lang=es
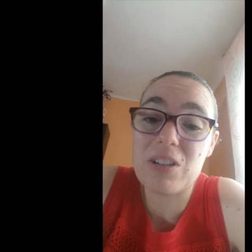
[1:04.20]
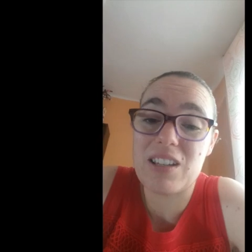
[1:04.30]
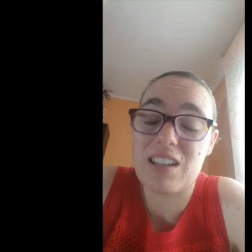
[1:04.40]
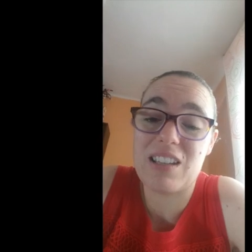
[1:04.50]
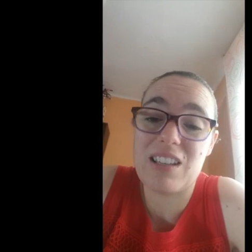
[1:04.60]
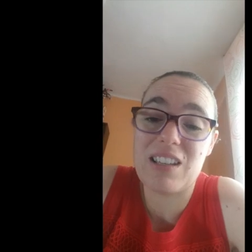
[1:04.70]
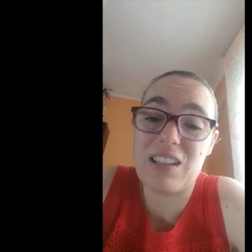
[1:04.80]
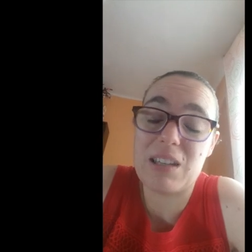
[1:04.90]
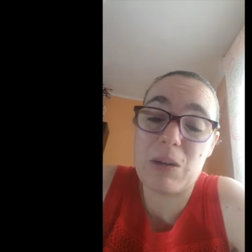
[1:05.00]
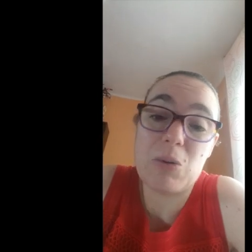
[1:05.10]
y
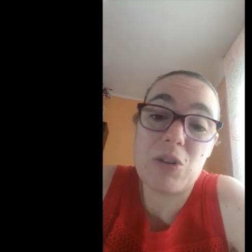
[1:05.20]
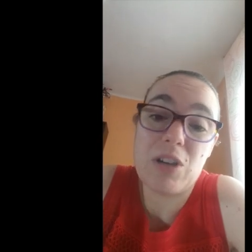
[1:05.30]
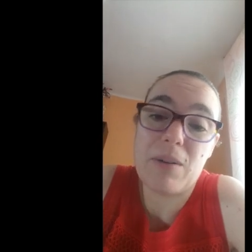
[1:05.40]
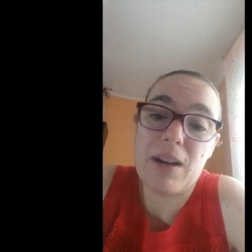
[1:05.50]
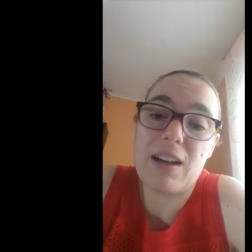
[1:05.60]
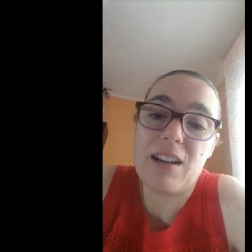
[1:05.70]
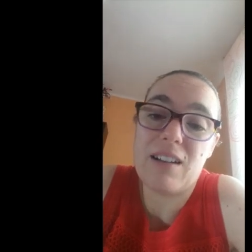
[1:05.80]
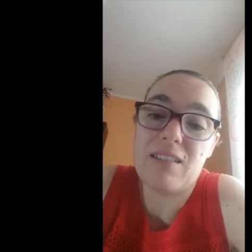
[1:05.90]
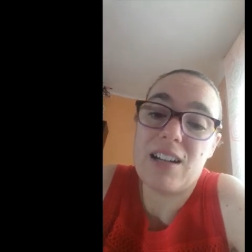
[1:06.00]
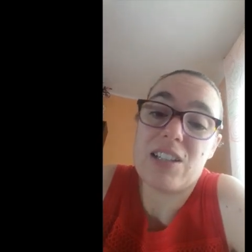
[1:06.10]
que, uno
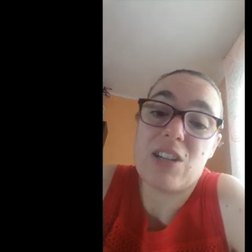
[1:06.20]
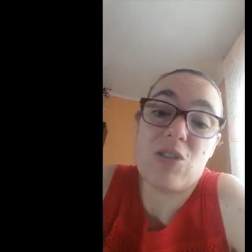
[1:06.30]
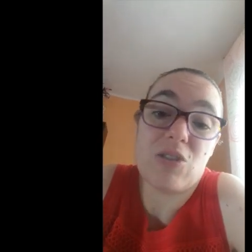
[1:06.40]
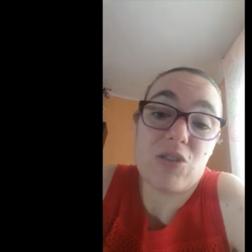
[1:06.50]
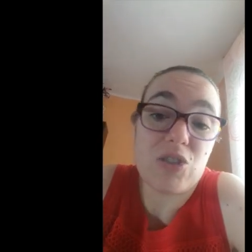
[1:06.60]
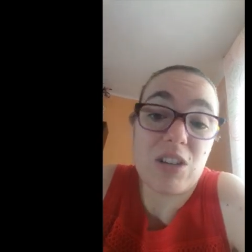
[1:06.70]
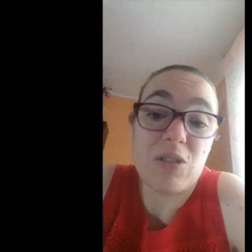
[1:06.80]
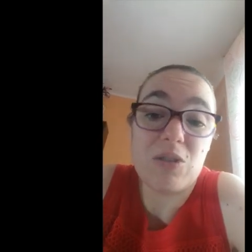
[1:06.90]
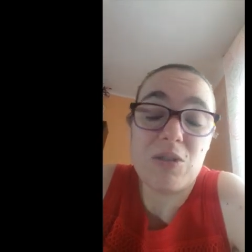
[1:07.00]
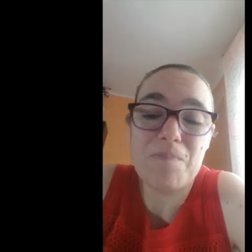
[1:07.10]
lleva al Señor
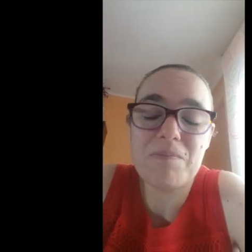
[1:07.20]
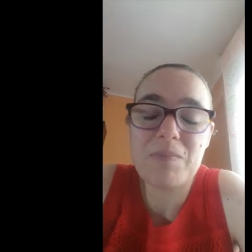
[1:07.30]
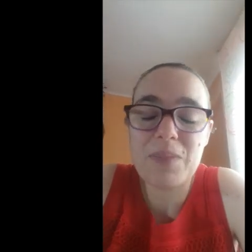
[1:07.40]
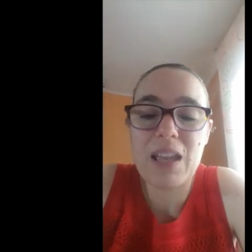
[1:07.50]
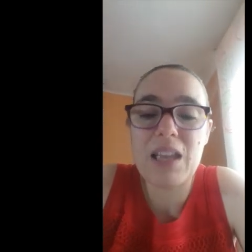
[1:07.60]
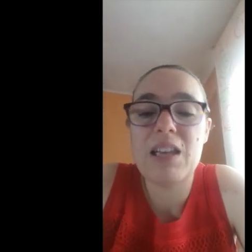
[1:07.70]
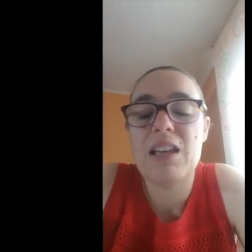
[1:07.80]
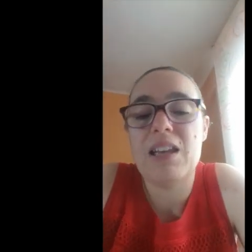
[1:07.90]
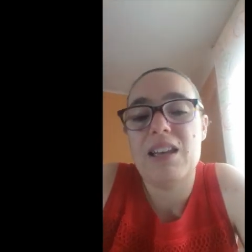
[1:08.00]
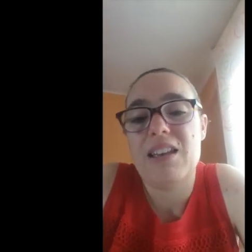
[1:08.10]
consigo, ¿no?
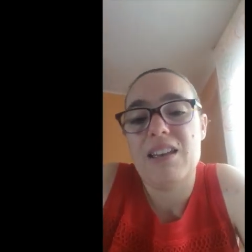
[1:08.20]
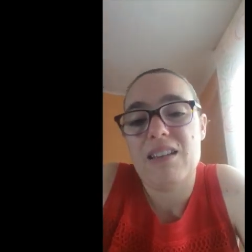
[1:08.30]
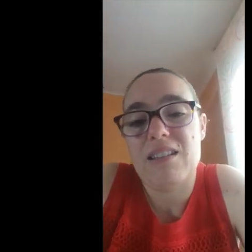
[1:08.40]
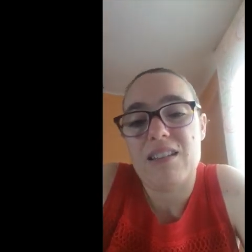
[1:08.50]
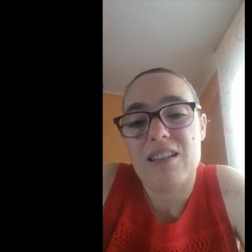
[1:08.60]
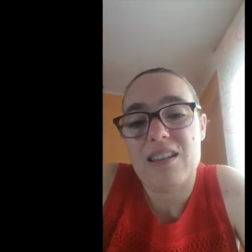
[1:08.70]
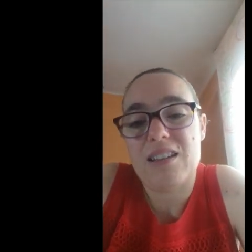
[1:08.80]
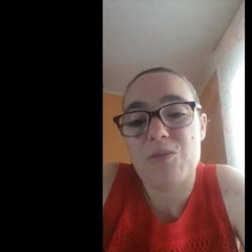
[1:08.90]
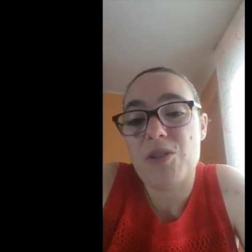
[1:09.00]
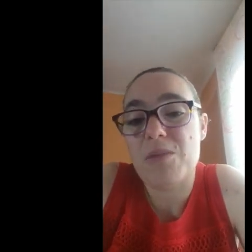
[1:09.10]

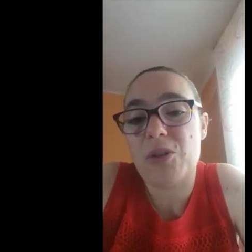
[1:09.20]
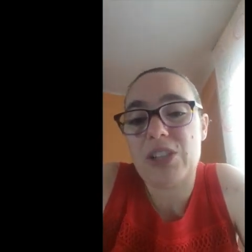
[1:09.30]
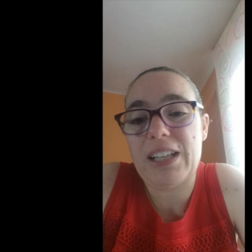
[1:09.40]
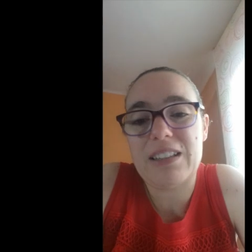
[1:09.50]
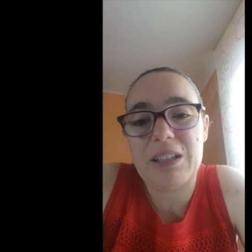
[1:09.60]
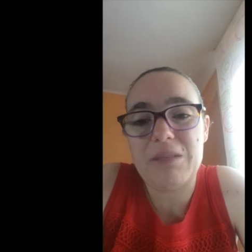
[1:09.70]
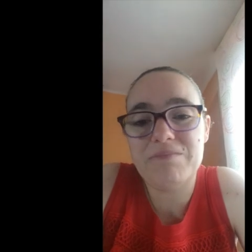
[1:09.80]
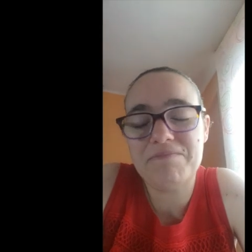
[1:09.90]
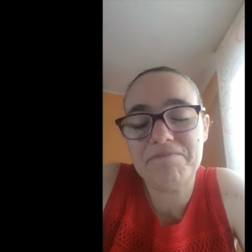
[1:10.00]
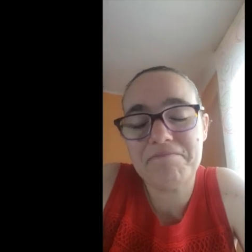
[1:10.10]
es muy importante
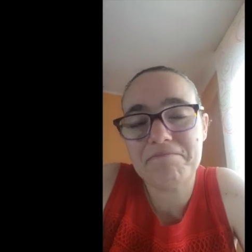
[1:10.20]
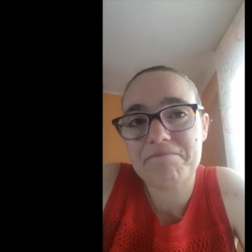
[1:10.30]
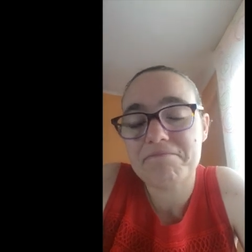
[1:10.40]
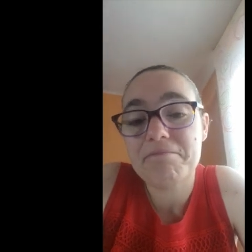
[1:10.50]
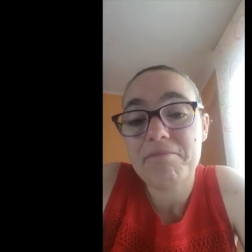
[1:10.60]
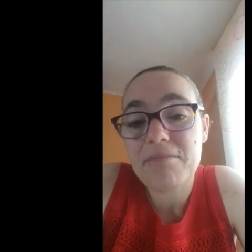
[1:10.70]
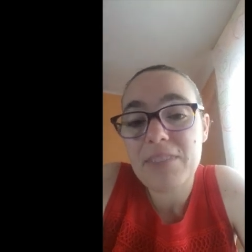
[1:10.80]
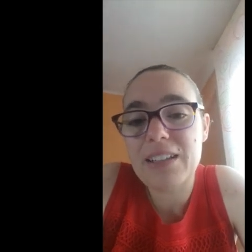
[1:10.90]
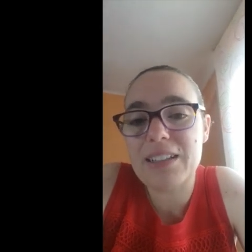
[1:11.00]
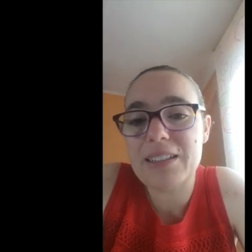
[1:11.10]

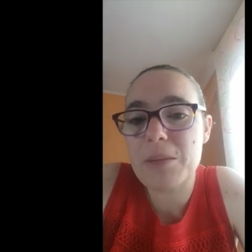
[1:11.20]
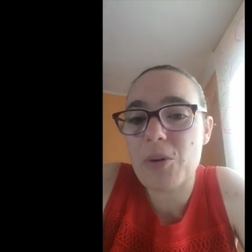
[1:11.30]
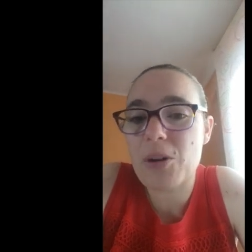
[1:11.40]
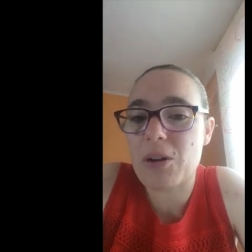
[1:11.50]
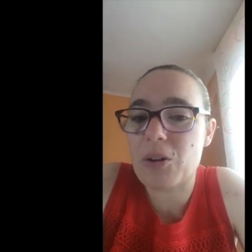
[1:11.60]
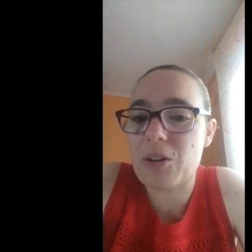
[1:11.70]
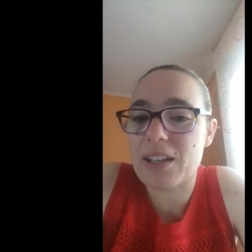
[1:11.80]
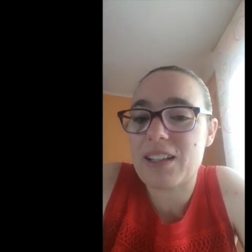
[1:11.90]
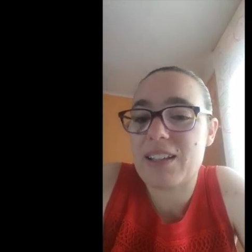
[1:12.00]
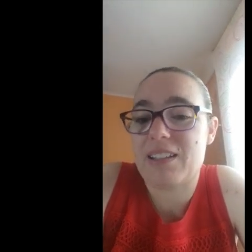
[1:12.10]
en el tiempo que
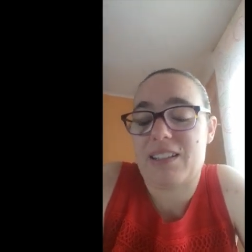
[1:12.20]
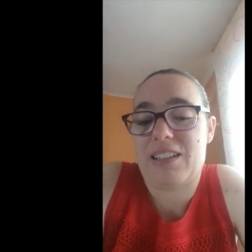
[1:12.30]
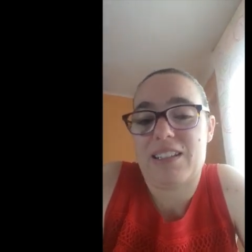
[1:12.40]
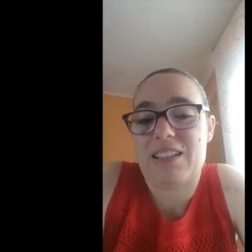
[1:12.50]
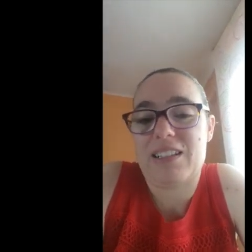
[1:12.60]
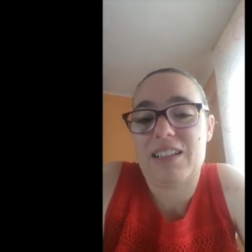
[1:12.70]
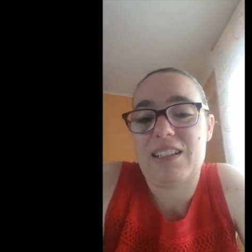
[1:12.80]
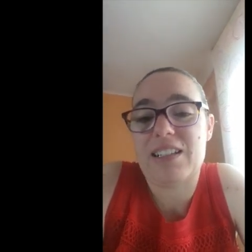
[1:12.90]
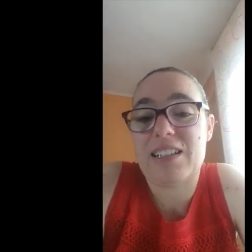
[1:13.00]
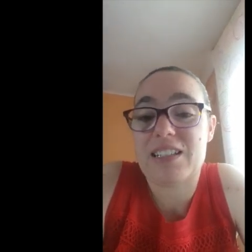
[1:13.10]
corre,
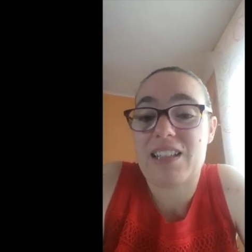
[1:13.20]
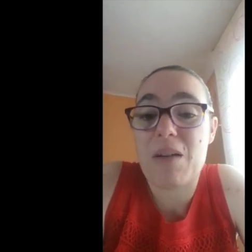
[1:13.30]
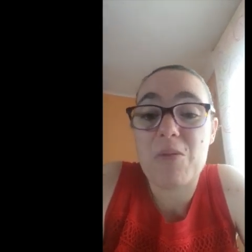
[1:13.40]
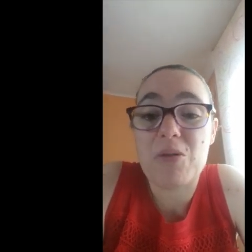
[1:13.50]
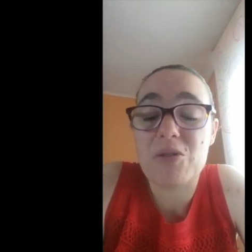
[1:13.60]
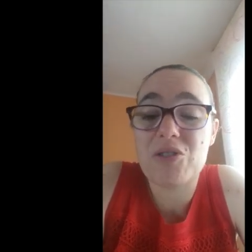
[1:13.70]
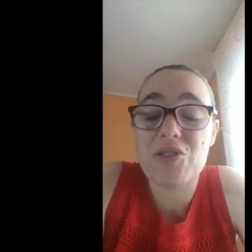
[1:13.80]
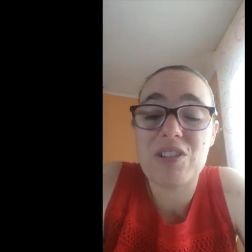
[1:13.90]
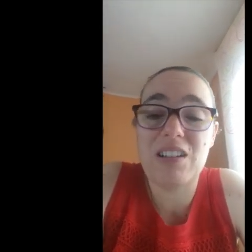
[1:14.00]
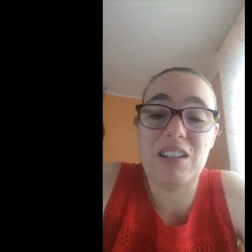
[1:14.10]
en el que estamos,